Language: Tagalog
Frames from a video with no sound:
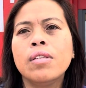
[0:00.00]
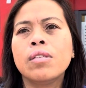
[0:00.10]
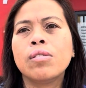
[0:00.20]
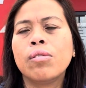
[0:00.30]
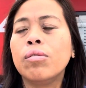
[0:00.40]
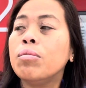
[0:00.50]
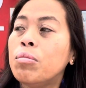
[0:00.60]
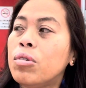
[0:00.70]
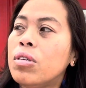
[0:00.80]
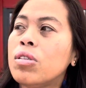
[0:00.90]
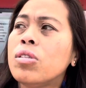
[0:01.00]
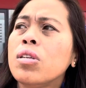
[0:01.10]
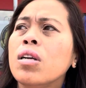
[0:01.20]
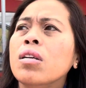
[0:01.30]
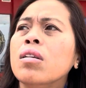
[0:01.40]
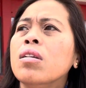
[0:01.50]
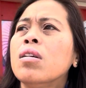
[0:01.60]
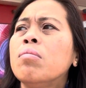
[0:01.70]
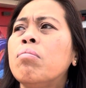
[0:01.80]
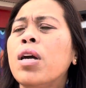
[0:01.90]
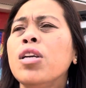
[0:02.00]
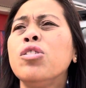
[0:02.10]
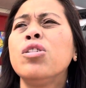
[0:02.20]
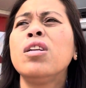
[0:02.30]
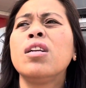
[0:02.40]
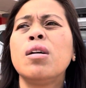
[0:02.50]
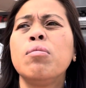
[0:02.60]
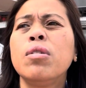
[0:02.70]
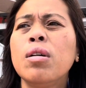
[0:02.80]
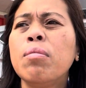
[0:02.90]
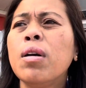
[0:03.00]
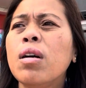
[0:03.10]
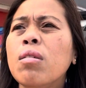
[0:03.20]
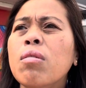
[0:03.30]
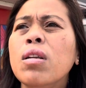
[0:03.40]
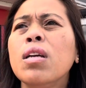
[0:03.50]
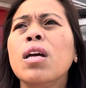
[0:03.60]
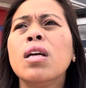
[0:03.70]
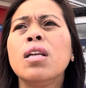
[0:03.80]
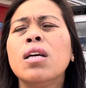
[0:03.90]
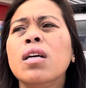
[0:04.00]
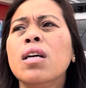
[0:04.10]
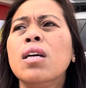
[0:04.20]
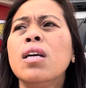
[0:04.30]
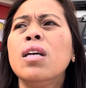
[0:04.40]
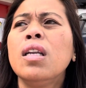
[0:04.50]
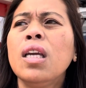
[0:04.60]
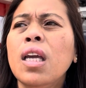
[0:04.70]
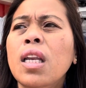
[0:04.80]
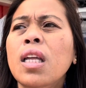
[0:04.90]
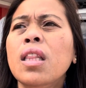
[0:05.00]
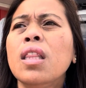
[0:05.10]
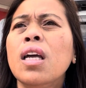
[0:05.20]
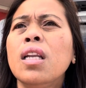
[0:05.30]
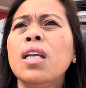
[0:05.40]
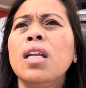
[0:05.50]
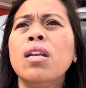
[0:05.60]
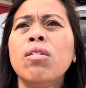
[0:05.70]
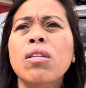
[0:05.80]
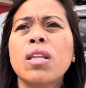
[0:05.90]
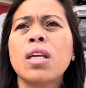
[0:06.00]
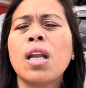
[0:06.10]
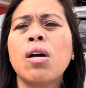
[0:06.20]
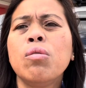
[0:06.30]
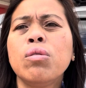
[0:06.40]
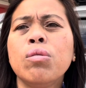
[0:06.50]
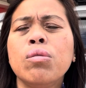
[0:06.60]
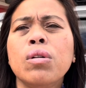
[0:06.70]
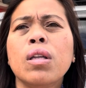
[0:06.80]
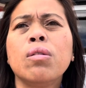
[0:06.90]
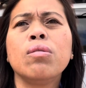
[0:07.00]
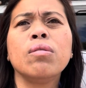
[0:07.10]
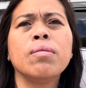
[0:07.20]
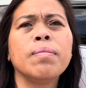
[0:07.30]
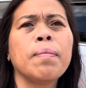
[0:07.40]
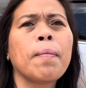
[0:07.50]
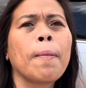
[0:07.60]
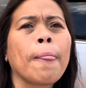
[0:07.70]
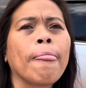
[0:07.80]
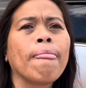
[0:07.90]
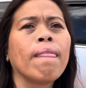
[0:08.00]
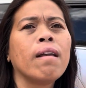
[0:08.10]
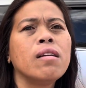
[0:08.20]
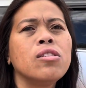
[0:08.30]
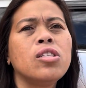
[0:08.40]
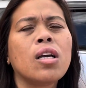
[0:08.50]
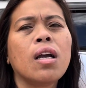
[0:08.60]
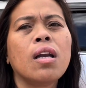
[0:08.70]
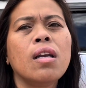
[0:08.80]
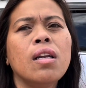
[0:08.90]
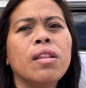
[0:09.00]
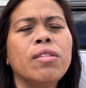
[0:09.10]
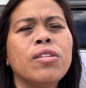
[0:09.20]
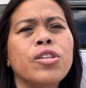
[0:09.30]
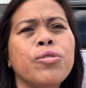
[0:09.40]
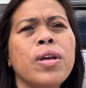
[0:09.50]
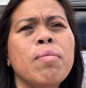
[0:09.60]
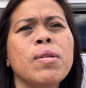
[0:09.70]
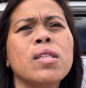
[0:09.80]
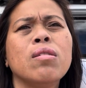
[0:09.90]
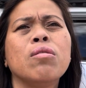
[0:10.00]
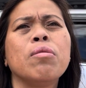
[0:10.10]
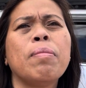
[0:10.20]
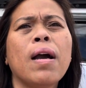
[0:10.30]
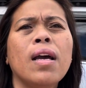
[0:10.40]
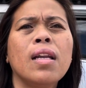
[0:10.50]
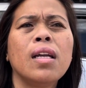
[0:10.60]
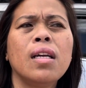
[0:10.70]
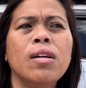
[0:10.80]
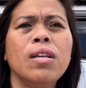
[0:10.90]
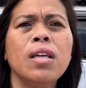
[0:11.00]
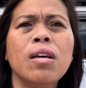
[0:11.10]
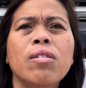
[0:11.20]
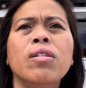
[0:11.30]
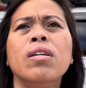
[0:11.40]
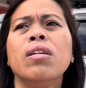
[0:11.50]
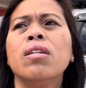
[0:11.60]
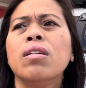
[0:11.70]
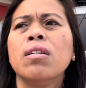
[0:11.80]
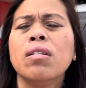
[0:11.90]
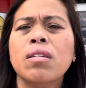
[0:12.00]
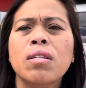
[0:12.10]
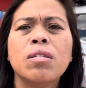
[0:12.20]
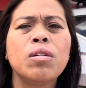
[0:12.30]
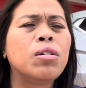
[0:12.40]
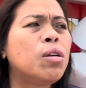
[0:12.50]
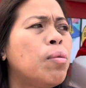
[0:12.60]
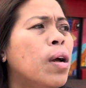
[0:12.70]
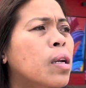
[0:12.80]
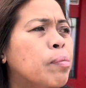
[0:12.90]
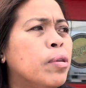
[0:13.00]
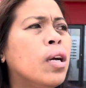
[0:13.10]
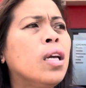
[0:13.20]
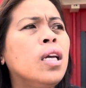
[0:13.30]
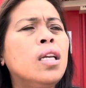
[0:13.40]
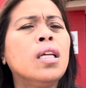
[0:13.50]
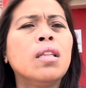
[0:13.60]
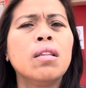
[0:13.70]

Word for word: So, mo siya. Ma-enjoy lang namo ng mga kuaning ana. Ning init na, ning nindot na tanawon tong katong jacaranda tree. Masiguro pangan anak niya. Ay. Eh. Manawa na po ang init.